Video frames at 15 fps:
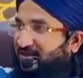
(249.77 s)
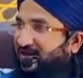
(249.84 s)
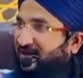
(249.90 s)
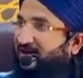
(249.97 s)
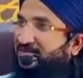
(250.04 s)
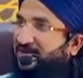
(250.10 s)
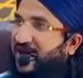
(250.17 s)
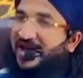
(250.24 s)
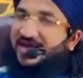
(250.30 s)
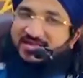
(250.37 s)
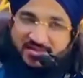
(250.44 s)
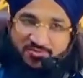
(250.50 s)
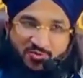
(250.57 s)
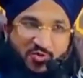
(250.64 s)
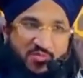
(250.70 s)
जितने नबी
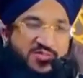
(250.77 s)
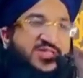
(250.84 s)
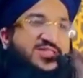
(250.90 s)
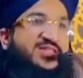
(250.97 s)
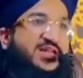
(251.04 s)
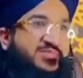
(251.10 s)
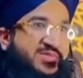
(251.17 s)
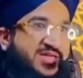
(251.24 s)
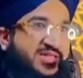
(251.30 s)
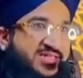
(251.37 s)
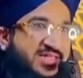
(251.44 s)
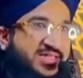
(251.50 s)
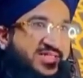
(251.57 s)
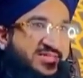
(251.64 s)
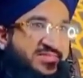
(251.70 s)
आए सबको तस्लीम
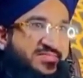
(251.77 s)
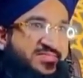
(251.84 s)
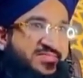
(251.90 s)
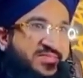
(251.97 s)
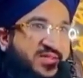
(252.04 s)
करते हैं